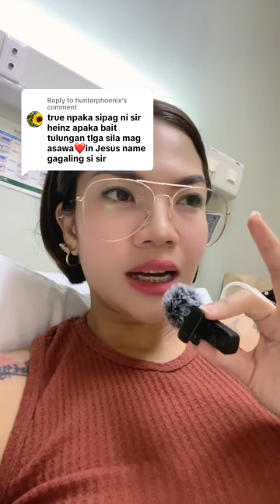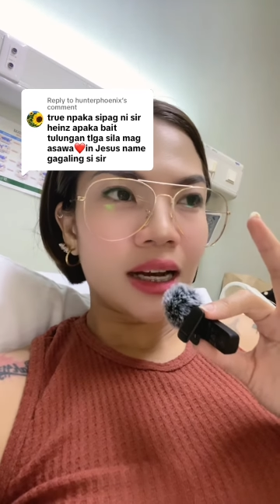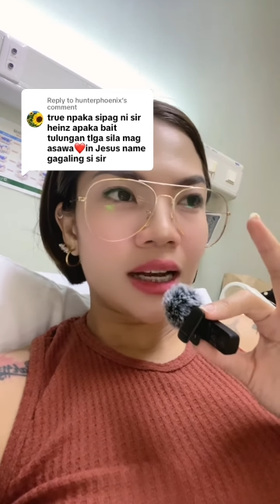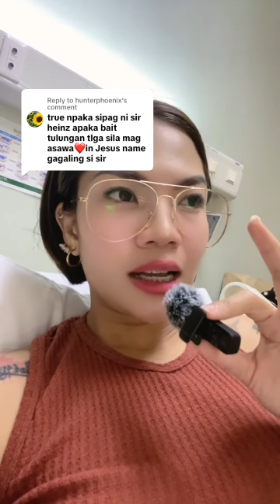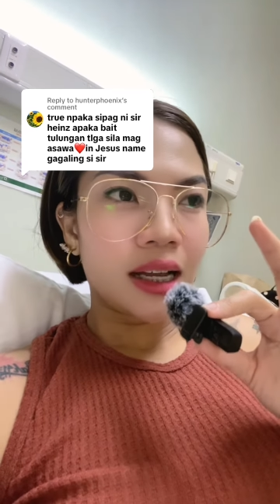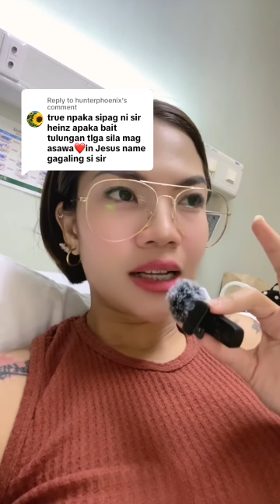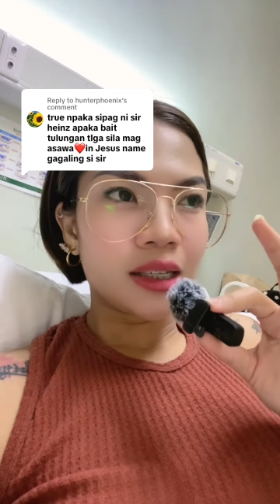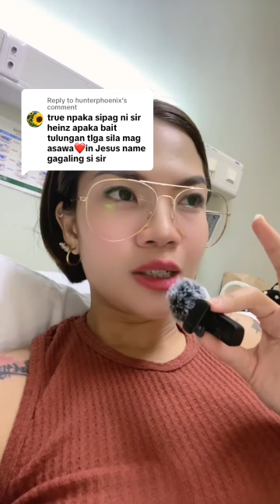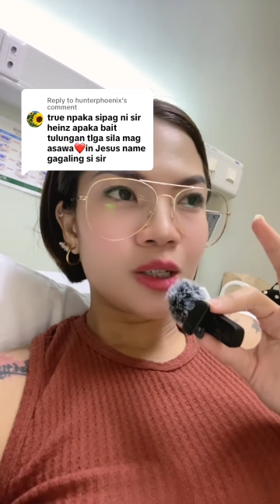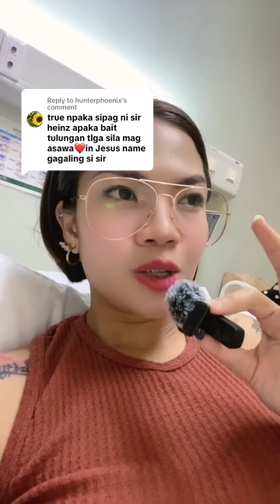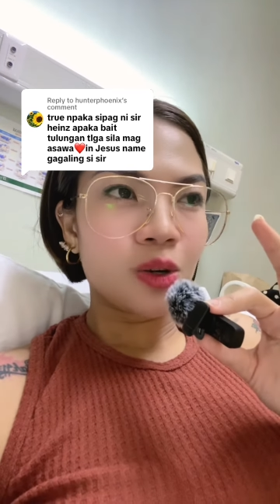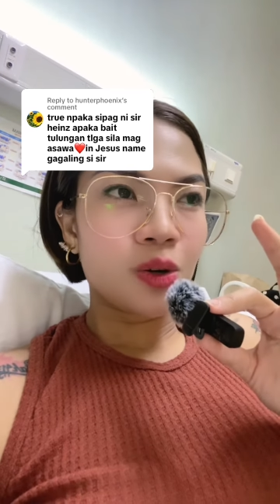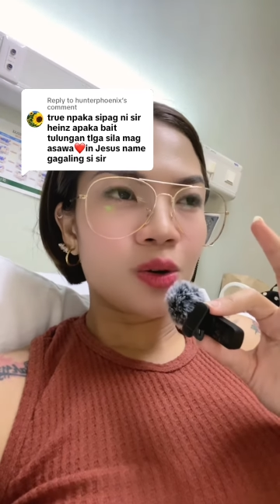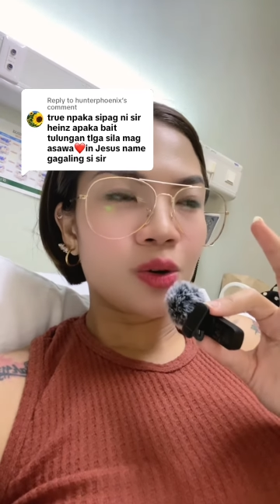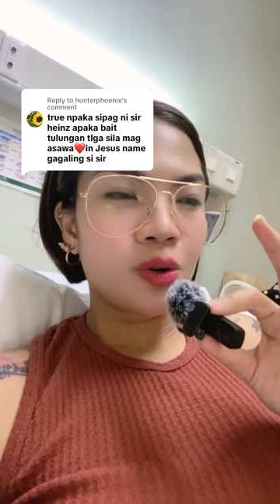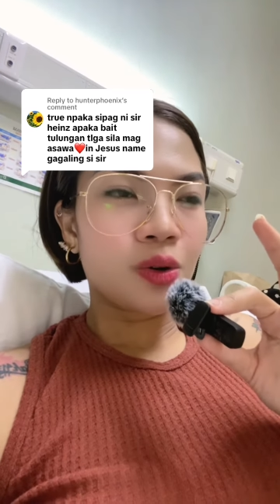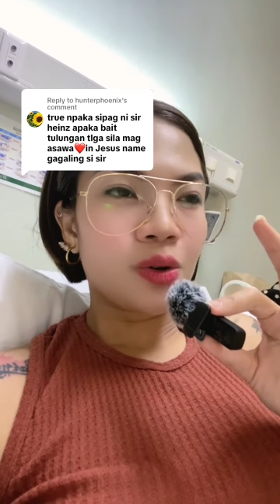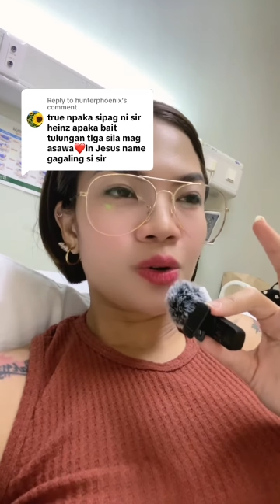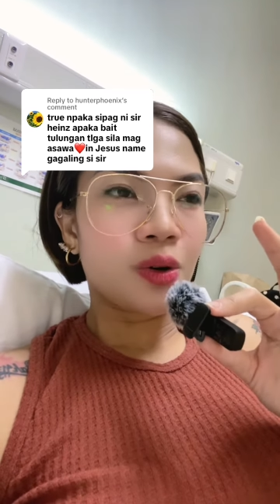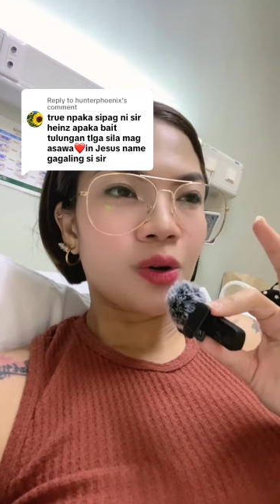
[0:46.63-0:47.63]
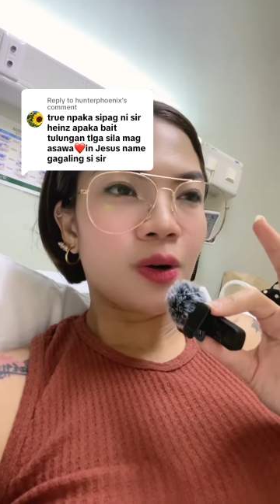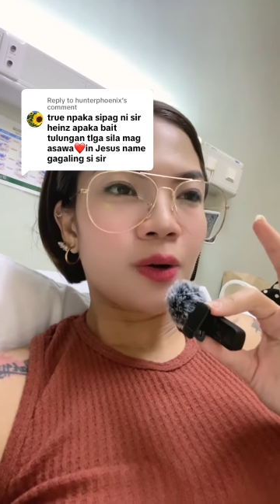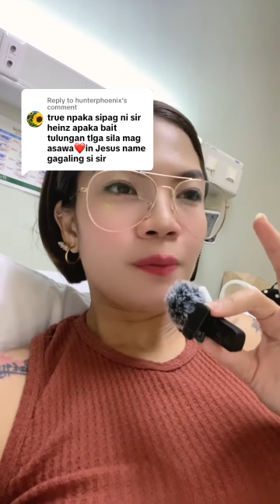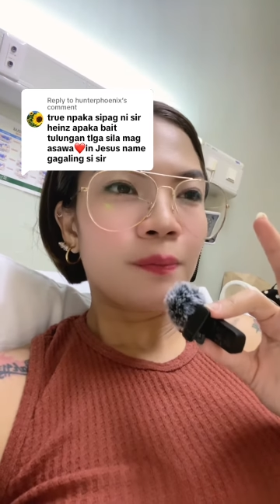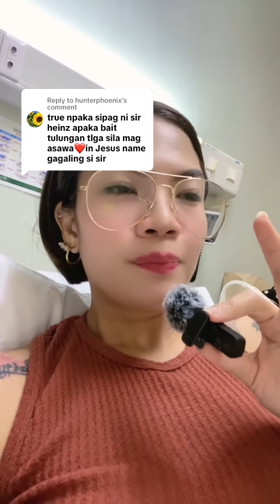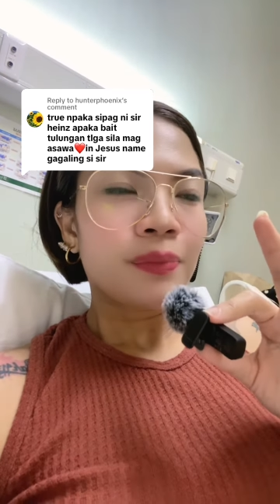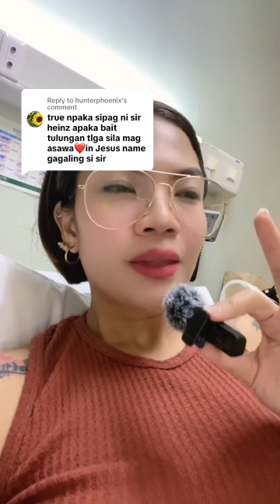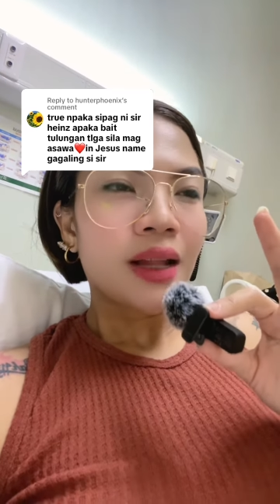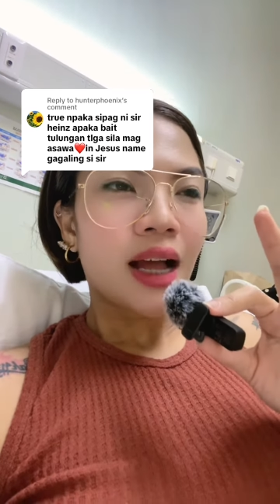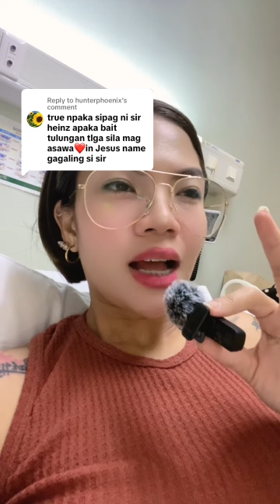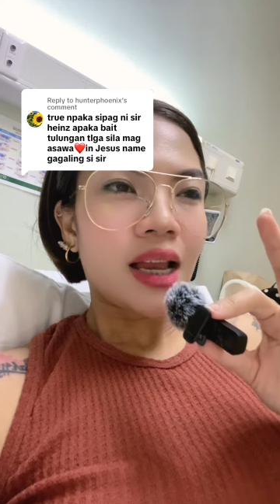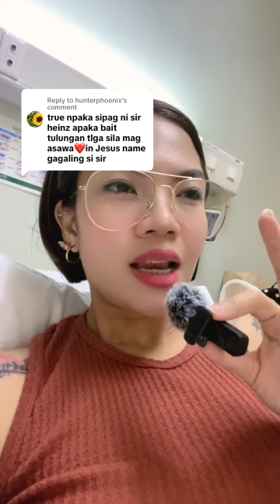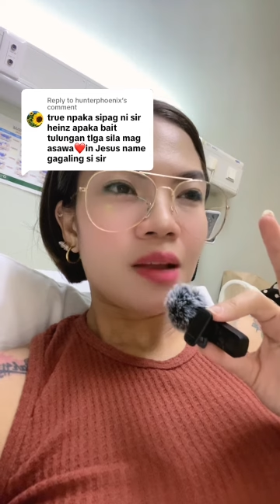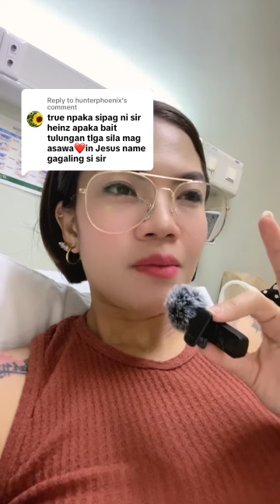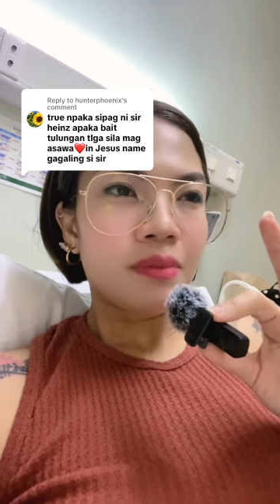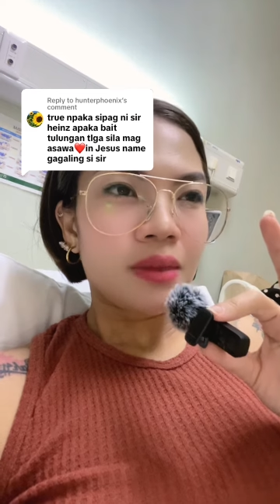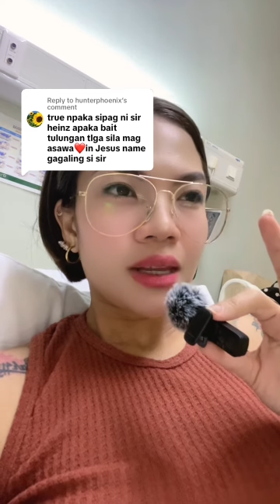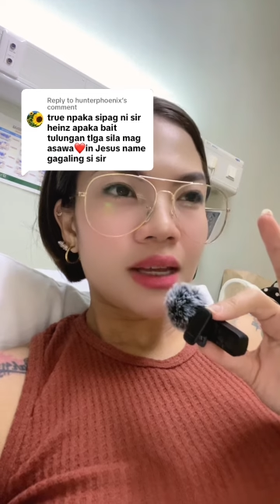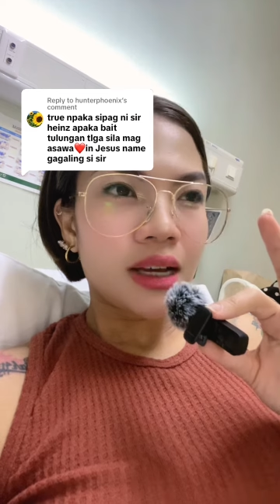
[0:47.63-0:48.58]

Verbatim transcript: Kaya siguro alam ni